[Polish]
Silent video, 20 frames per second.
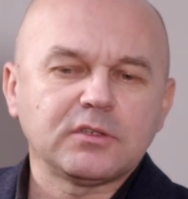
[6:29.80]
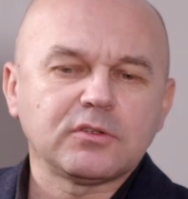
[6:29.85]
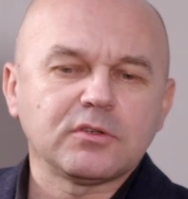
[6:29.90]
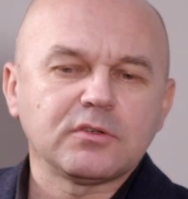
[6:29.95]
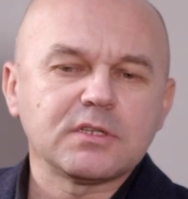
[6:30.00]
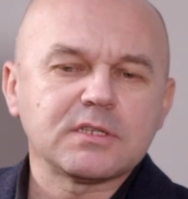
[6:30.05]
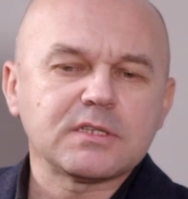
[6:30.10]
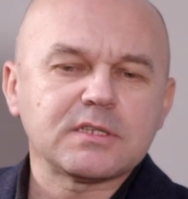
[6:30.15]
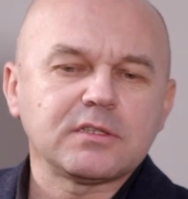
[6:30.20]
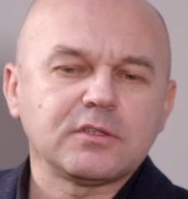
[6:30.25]
to
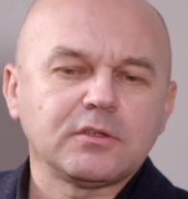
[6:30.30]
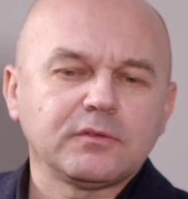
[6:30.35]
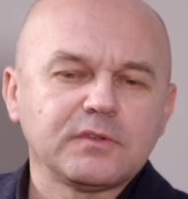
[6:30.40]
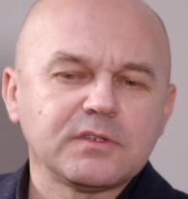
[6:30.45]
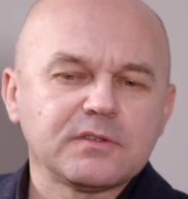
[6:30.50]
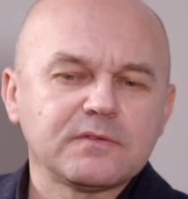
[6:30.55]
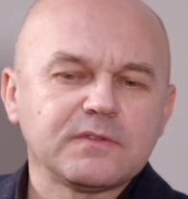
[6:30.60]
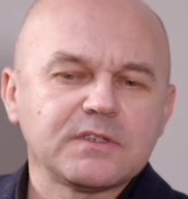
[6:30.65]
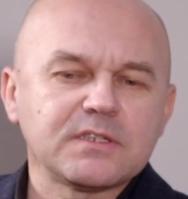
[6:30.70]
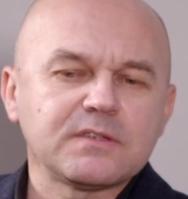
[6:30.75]
jest
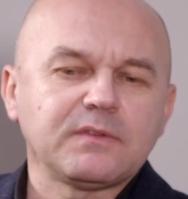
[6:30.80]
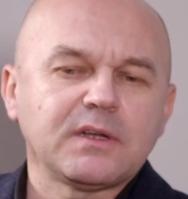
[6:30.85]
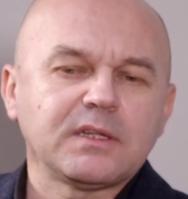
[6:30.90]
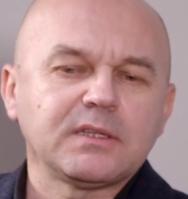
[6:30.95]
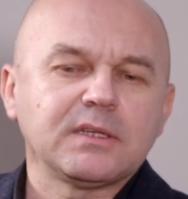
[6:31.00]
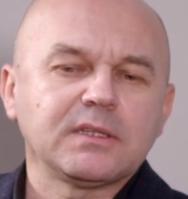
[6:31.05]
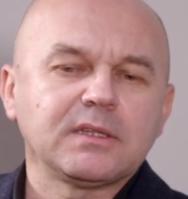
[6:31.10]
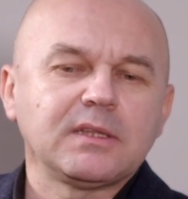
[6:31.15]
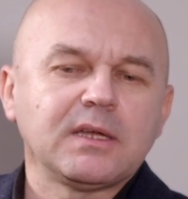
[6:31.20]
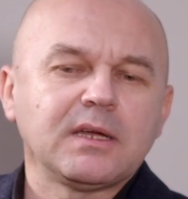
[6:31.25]
nowe
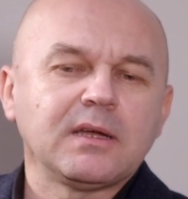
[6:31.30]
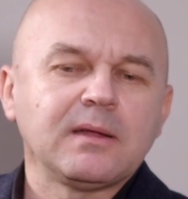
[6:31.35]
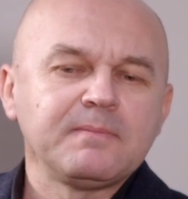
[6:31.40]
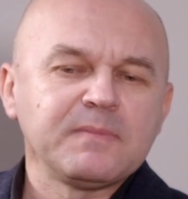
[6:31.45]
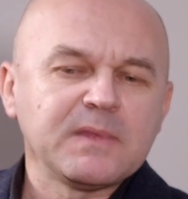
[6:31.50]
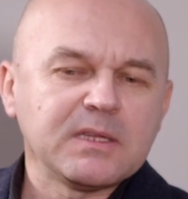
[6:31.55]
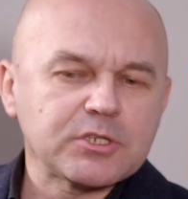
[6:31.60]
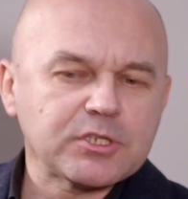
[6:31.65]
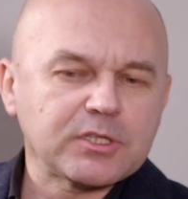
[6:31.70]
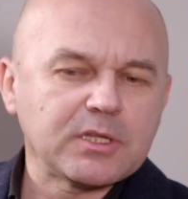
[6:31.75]
wyzwanie dla
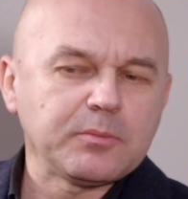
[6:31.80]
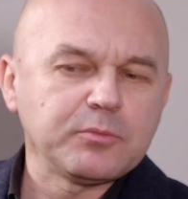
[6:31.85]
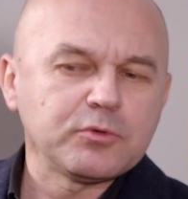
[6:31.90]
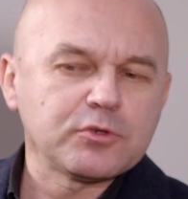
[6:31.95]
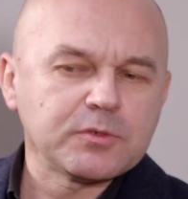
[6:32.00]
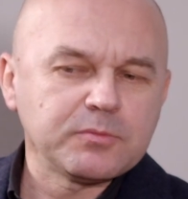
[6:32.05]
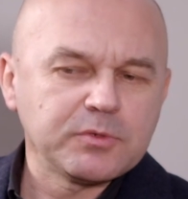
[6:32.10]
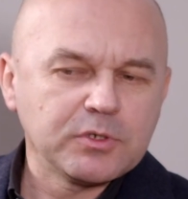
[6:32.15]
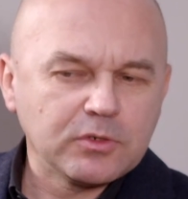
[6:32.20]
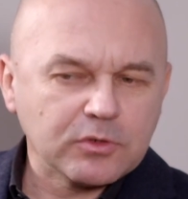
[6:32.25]
sztabu,
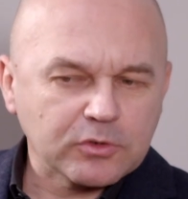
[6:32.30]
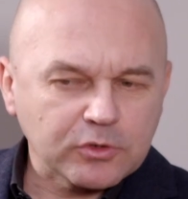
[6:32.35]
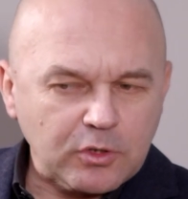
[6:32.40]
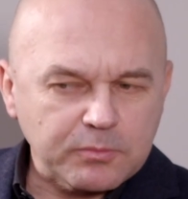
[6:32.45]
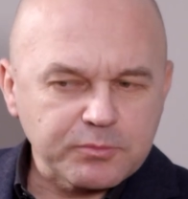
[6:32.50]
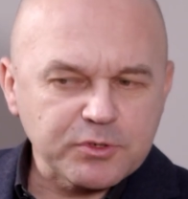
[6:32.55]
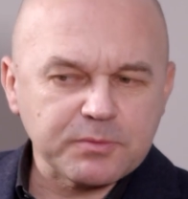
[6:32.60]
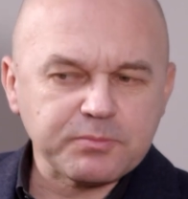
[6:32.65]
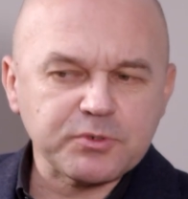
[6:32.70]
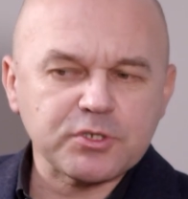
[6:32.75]
żeby go
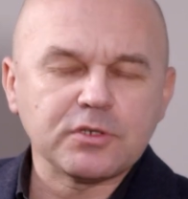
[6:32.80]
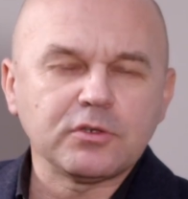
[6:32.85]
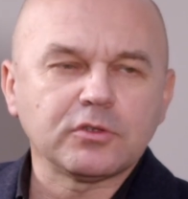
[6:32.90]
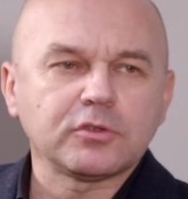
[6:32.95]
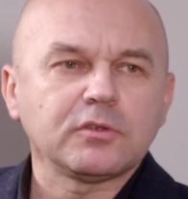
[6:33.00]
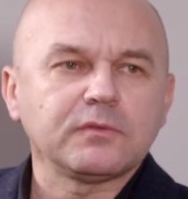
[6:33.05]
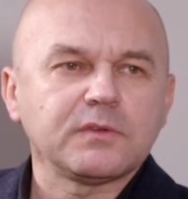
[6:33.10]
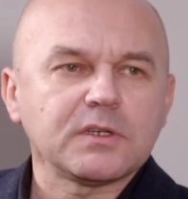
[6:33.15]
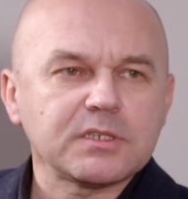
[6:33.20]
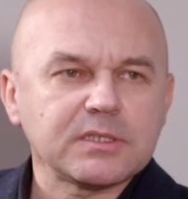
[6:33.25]
dobrze
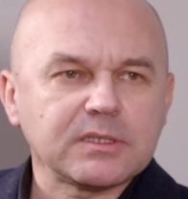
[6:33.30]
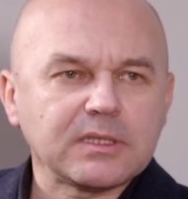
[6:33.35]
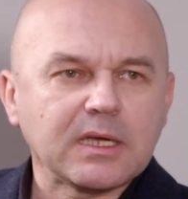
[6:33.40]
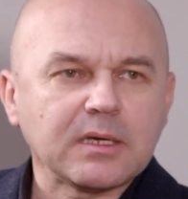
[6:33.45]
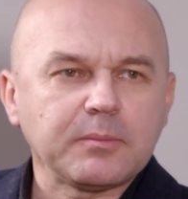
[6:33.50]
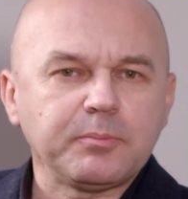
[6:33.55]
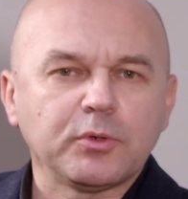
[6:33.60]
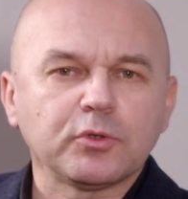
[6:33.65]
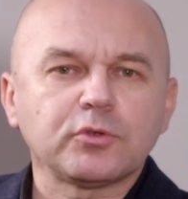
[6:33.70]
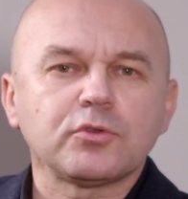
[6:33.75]
przygotować,
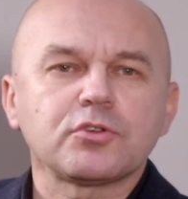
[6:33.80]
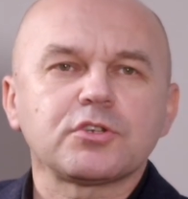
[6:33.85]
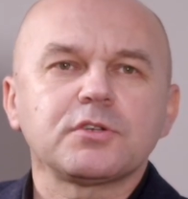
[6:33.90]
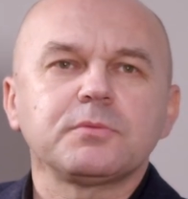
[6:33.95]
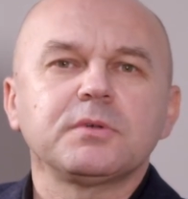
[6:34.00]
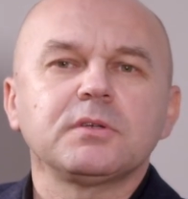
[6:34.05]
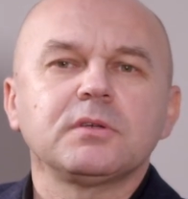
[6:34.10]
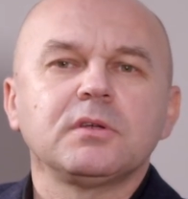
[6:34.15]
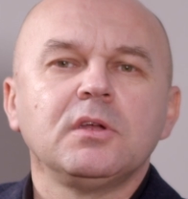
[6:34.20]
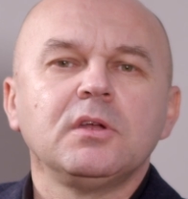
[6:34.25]
tak po to,
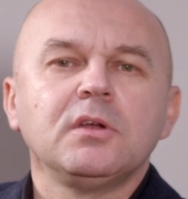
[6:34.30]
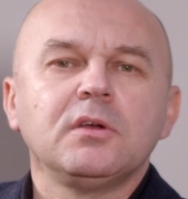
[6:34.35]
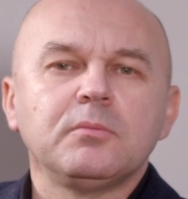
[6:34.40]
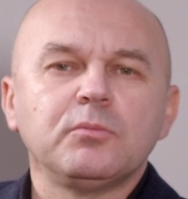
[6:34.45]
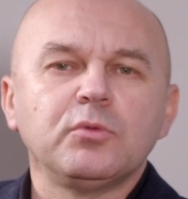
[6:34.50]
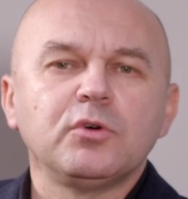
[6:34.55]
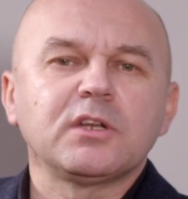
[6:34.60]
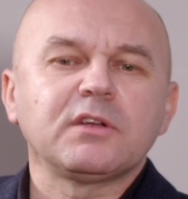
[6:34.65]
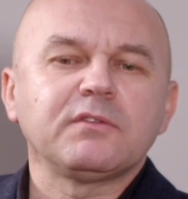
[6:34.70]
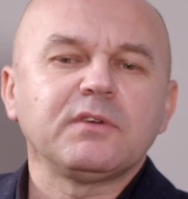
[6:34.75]
żeby
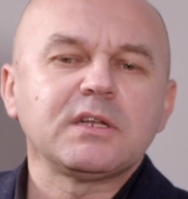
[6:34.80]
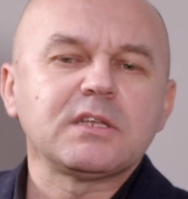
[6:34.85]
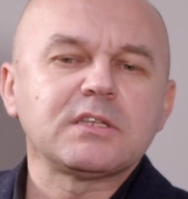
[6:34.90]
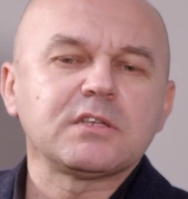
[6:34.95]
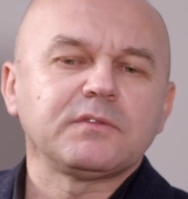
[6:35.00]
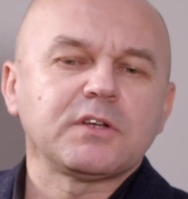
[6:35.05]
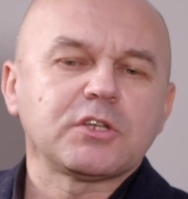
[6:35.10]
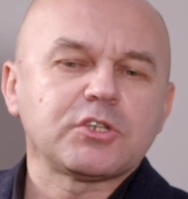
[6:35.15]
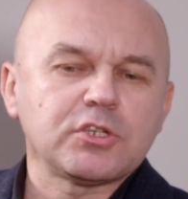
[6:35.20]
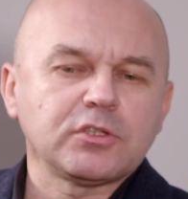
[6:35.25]
mógł
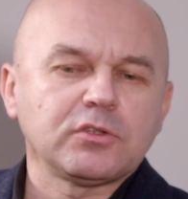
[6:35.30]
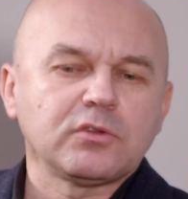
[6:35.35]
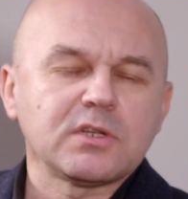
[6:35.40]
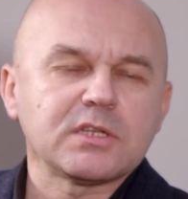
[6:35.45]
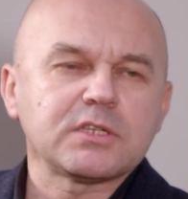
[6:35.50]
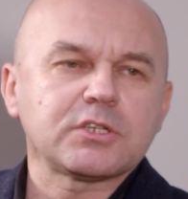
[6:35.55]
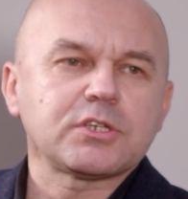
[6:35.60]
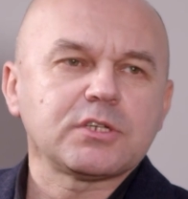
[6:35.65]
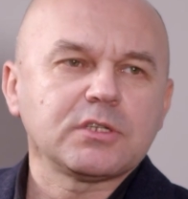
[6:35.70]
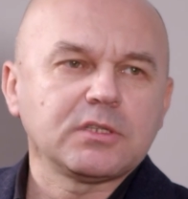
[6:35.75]
rywalizować czy to
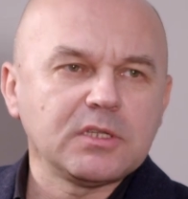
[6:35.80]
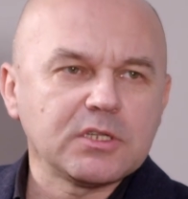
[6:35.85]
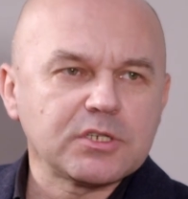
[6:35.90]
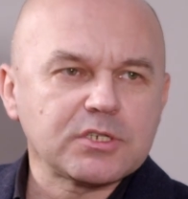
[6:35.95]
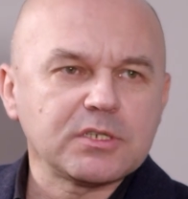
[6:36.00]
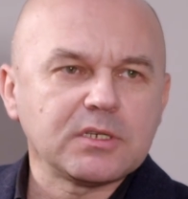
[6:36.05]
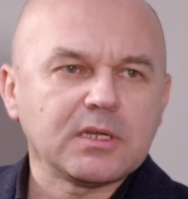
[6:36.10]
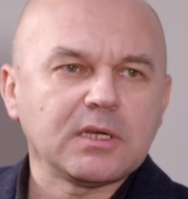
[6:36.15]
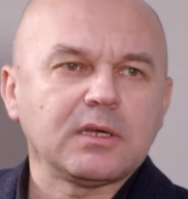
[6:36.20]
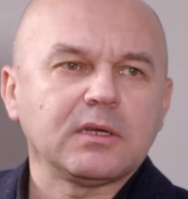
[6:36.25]
na skrzydle,
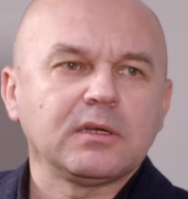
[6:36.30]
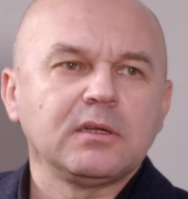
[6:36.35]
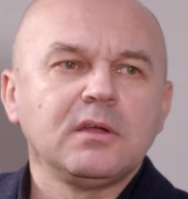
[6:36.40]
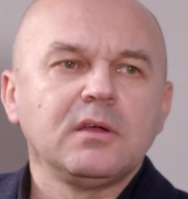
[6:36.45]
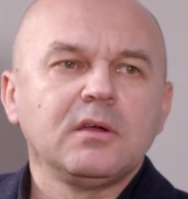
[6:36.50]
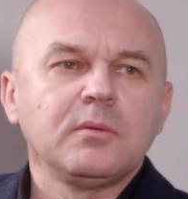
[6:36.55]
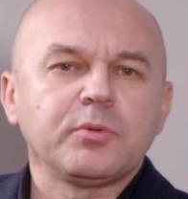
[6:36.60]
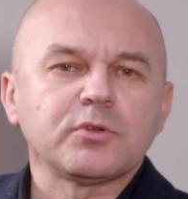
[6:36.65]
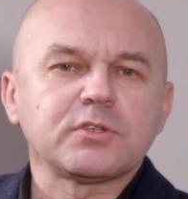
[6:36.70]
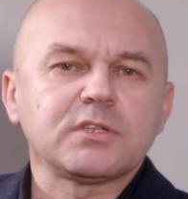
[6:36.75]
czy na
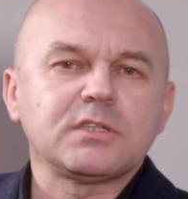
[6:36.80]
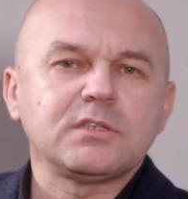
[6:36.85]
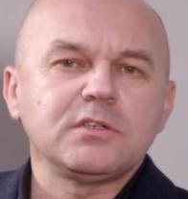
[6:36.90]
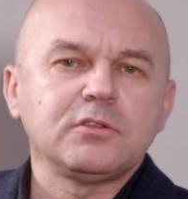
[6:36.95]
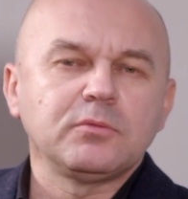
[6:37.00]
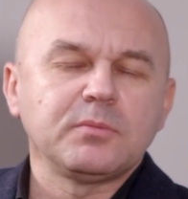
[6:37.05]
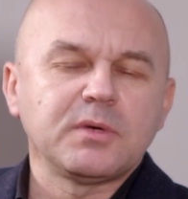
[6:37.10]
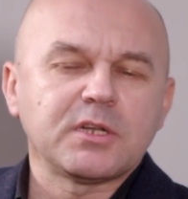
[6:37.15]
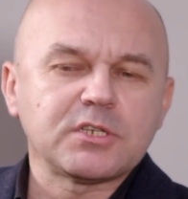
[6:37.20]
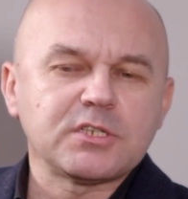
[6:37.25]
pozycji
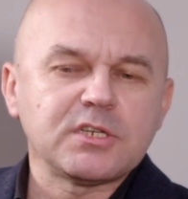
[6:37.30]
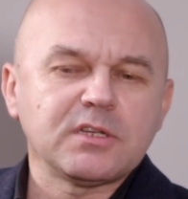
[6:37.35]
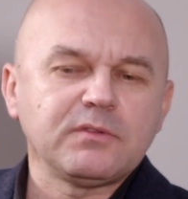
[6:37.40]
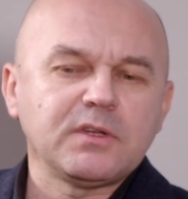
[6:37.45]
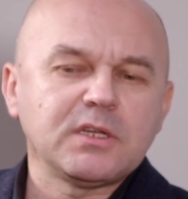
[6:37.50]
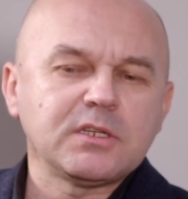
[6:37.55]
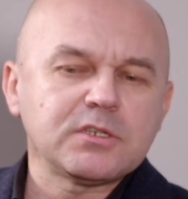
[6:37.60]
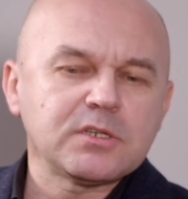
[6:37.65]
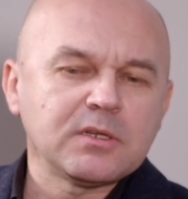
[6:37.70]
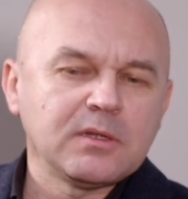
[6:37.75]
numer
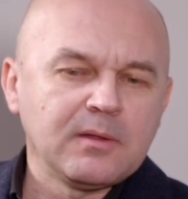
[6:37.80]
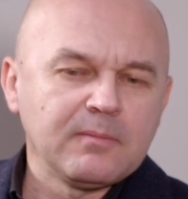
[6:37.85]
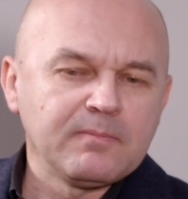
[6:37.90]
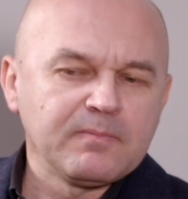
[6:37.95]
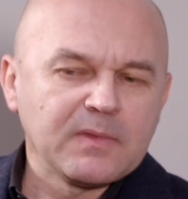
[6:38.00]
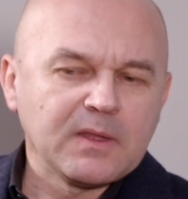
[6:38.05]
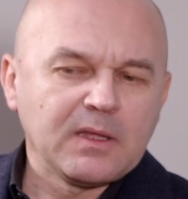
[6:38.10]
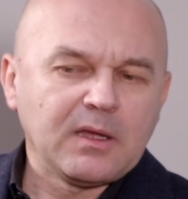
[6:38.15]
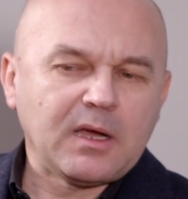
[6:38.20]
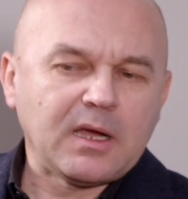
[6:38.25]
9.
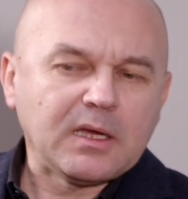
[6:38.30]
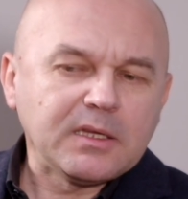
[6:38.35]
A